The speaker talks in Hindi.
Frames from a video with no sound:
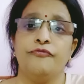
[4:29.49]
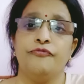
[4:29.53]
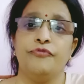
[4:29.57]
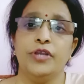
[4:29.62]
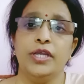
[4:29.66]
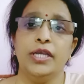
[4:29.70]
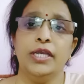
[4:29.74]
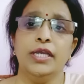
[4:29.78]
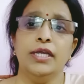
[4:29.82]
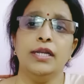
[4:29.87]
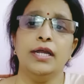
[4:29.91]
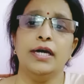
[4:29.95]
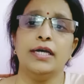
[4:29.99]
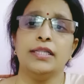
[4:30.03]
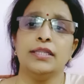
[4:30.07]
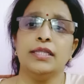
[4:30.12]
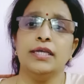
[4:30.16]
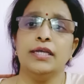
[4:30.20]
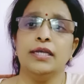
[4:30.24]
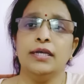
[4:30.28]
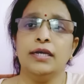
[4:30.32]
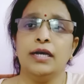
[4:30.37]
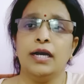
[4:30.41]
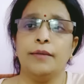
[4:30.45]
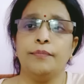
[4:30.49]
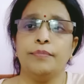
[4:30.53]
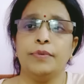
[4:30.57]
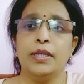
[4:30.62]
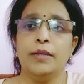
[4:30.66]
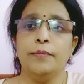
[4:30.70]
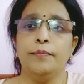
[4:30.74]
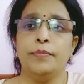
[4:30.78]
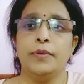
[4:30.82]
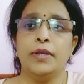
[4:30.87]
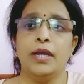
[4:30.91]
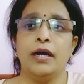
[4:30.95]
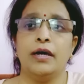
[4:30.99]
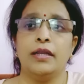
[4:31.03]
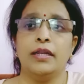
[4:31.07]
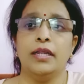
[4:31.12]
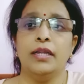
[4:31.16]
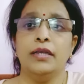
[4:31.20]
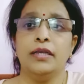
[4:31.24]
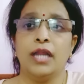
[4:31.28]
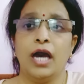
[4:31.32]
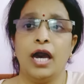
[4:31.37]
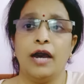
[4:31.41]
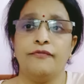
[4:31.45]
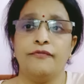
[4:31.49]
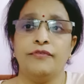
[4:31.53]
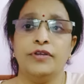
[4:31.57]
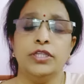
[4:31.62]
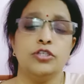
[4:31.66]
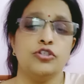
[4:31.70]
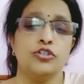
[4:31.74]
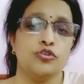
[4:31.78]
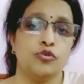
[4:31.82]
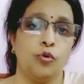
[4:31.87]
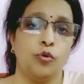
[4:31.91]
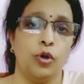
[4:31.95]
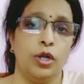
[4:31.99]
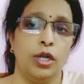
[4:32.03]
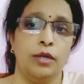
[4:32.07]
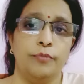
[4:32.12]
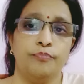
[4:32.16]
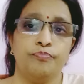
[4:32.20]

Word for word: फिर आते हैं आपके प्यारे नाविद सोल